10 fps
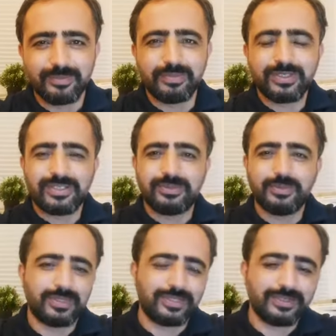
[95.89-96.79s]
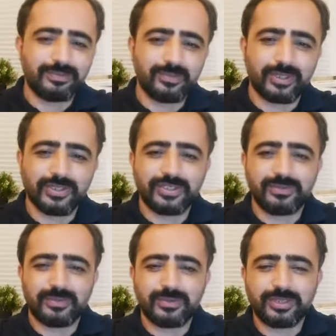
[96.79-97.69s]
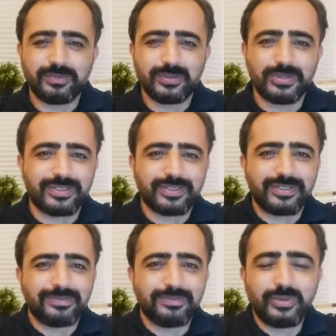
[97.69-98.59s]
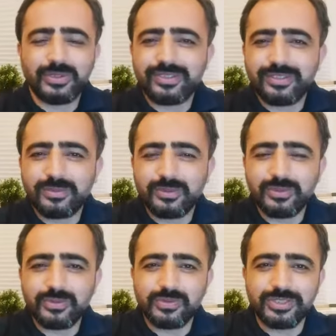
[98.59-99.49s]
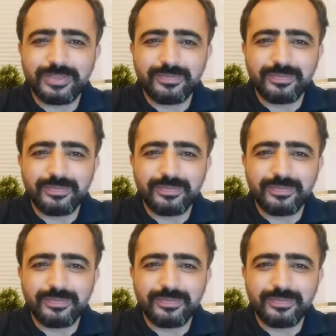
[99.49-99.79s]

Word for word: Bir tema belirledim bu akşam. O tema üzerinden böyle dilim döndüğünce